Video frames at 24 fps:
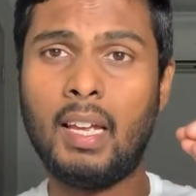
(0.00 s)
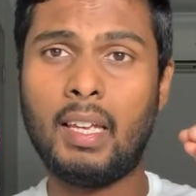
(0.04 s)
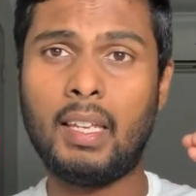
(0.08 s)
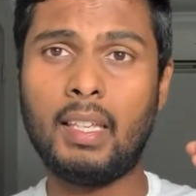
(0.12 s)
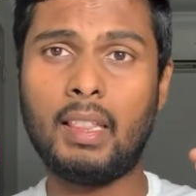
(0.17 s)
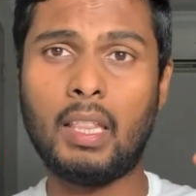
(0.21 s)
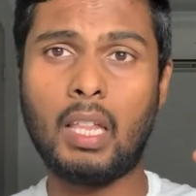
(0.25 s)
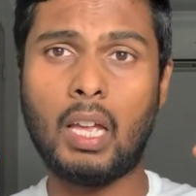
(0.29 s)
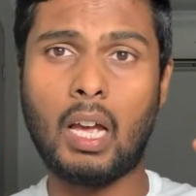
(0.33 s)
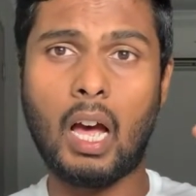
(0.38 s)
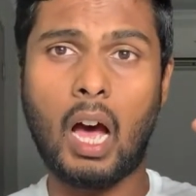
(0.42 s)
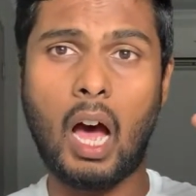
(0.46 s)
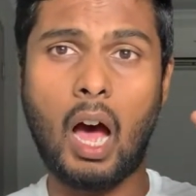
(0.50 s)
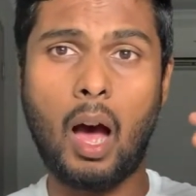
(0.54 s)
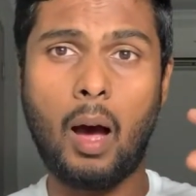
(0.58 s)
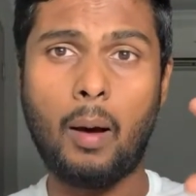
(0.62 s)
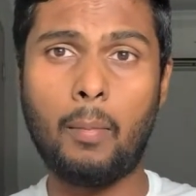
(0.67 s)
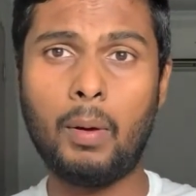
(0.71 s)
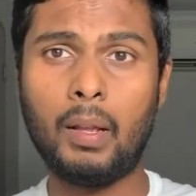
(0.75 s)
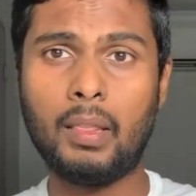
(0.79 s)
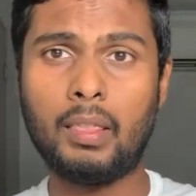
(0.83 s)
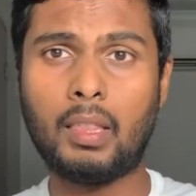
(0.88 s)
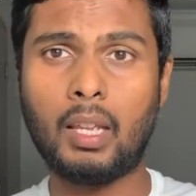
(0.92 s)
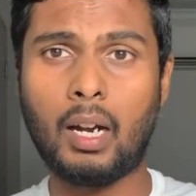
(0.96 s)
இந்த
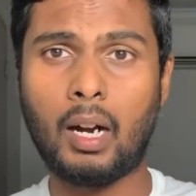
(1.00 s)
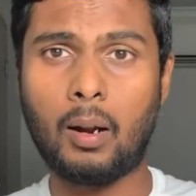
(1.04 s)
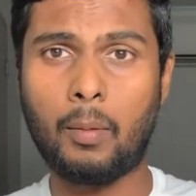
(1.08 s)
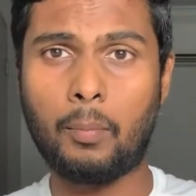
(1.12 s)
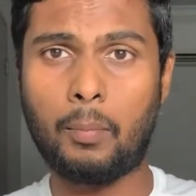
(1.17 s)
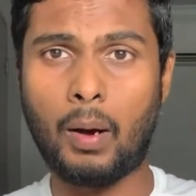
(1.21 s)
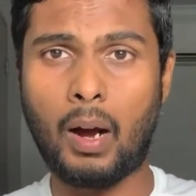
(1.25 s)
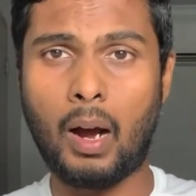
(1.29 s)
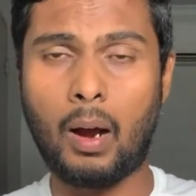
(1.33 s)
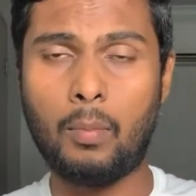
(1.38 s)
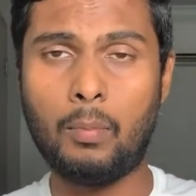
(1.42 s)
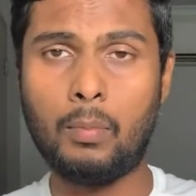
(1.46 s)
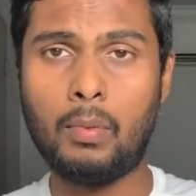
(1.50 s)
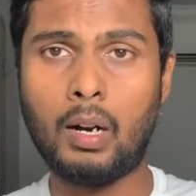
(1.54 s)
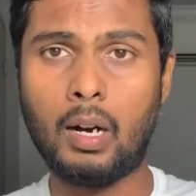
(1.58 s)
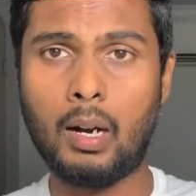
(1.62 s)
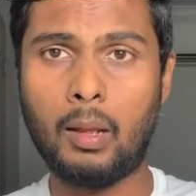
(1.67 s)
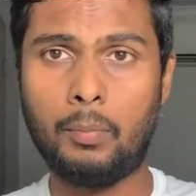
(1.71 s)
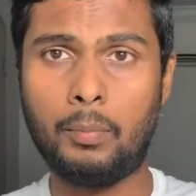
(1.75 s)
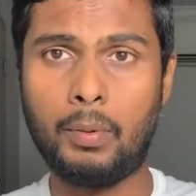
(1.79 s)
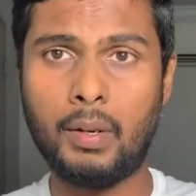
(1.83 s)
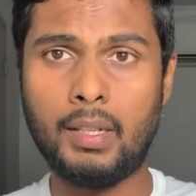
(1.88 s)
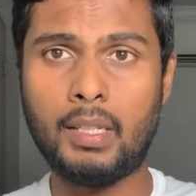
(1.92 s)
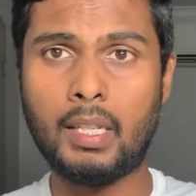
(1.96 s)
ஆபத்தான
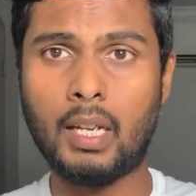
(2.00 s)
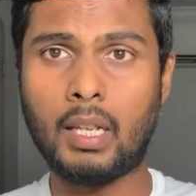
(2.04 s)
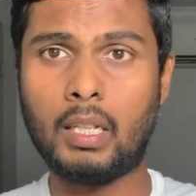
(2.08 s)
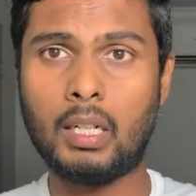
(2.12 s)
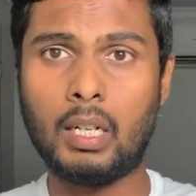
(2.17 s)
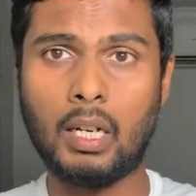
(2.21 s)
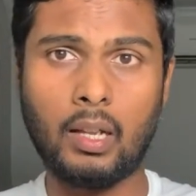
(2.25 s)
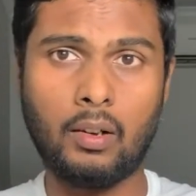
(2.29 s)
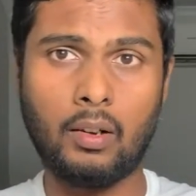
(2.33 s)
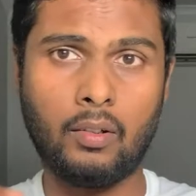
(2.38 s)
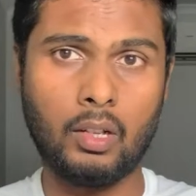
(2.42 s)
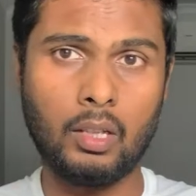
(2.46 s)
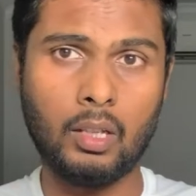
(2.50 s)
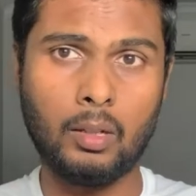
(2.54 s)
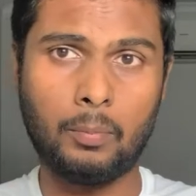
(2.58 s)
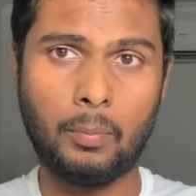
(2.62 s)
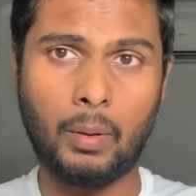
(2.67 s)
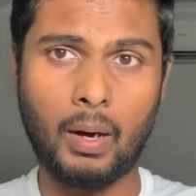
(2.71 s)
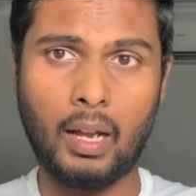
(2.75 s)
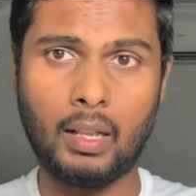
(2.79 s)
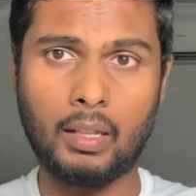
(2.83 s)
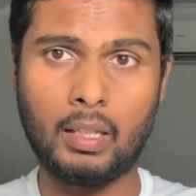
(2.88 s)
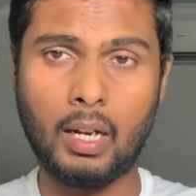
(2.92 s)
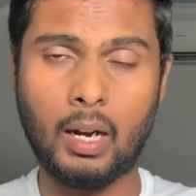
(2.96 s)
பாம்புகளை பிடிச்சி அதுகளை வந்து
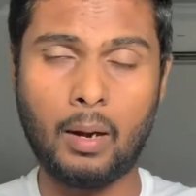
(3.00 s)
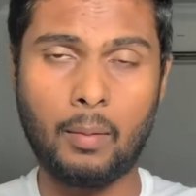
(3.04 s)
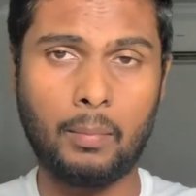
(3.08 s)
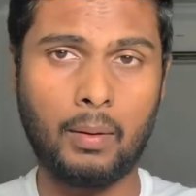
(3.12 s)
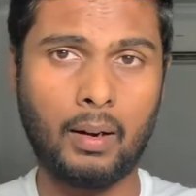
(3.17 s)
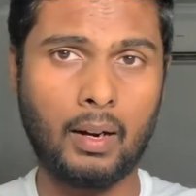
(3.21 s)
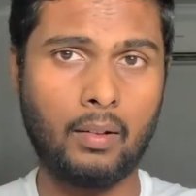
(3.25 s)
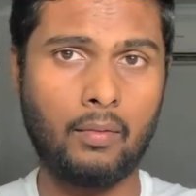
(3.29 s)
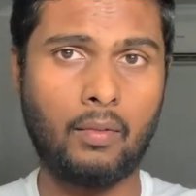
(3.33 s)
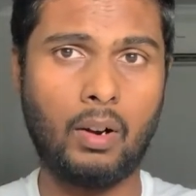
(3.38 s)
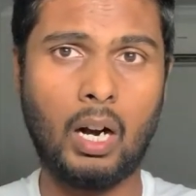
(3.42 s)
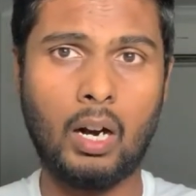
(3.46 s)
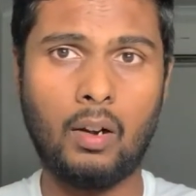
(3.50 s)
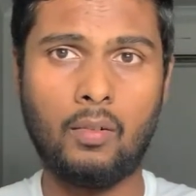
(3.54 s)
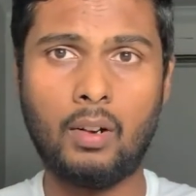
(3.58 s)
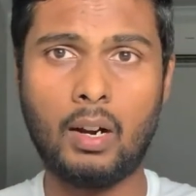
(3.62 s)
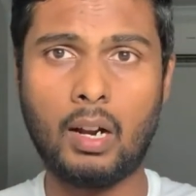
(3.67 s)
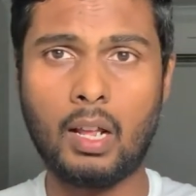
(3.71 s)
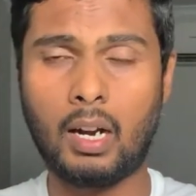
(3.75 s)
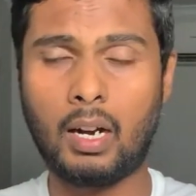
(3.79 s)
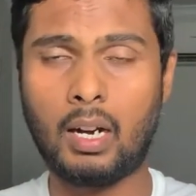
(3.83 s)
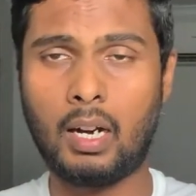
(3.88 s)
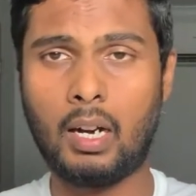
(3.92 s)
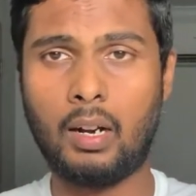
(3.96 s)
பாதுகாப்பான
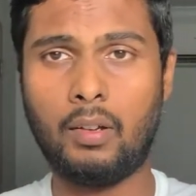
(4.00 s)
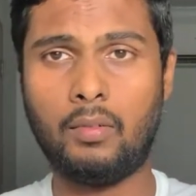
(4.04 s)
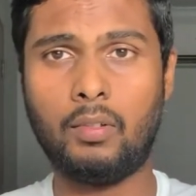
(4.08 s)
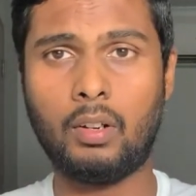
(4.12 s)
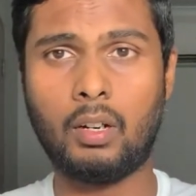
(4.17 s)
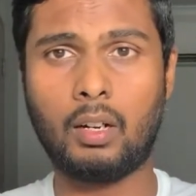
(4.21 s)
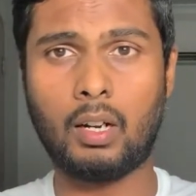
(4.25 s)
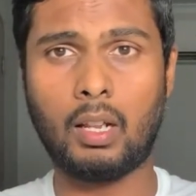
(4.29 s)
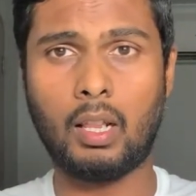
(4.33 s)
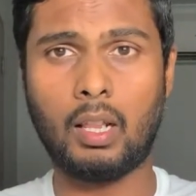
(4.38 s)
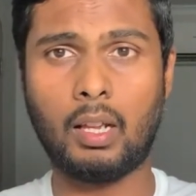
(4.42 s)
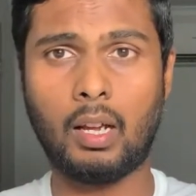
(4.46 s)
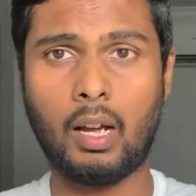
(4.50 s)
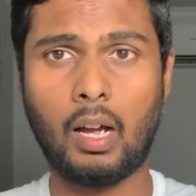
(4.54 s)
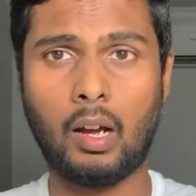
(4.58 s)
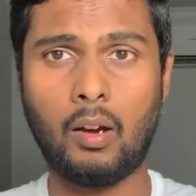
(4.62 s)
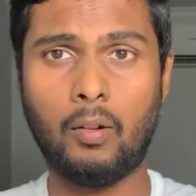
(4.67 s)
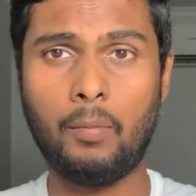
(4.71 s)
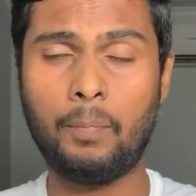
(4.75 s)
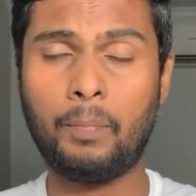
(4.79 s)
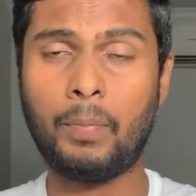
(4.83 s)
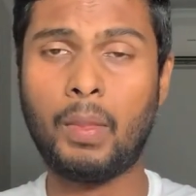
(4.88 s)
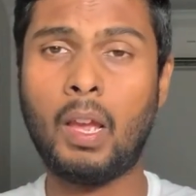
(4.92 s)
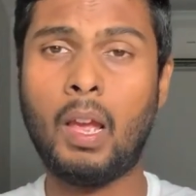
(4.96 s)
வாழ்விடங்களில்
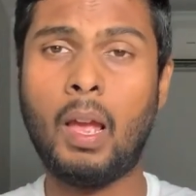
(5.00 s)
விடுறதாகவும்